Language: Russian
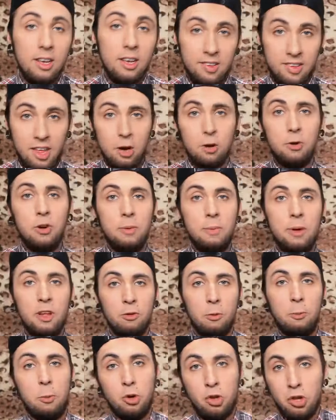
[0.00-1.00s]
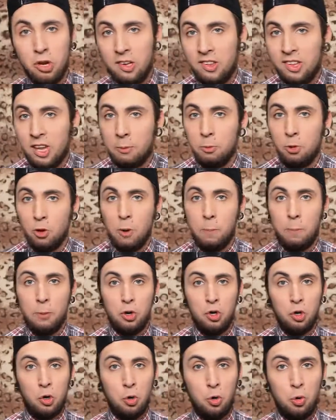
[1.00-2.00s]
Здорово, ребята, вы в прошлый раз так много про
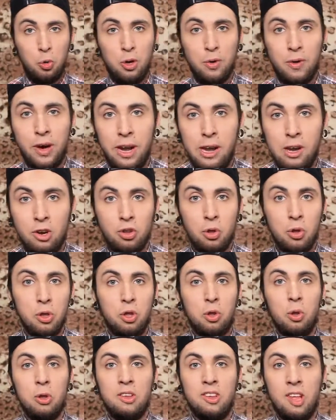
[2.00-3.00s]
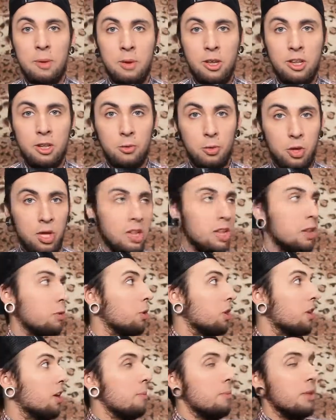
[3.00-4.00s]
Джигурду говорили, что никто не заметил вот этот
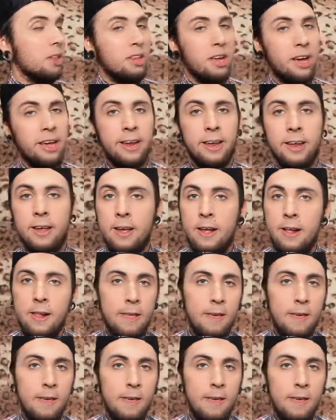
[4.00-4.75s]
вот комментарий.